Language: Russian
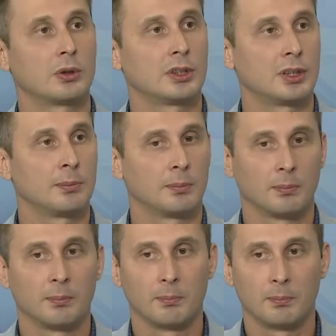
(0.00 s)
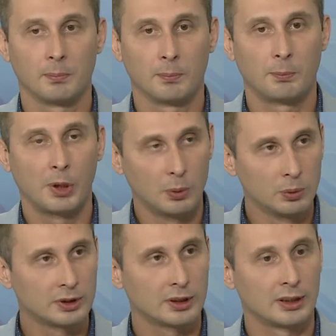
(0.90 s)
это им
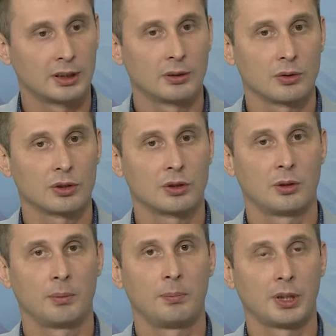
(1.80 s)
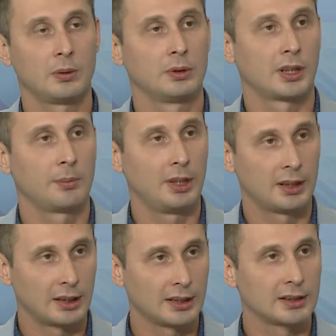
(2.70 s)
Плюс это то, что период
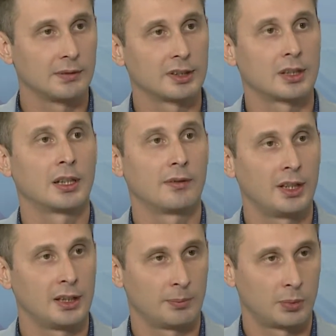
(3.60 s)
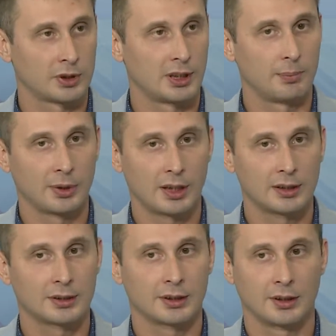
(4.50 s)
реабилитации, восстановления после
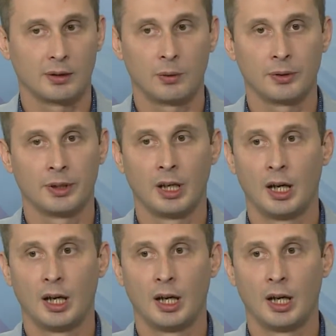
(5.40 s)
операции, он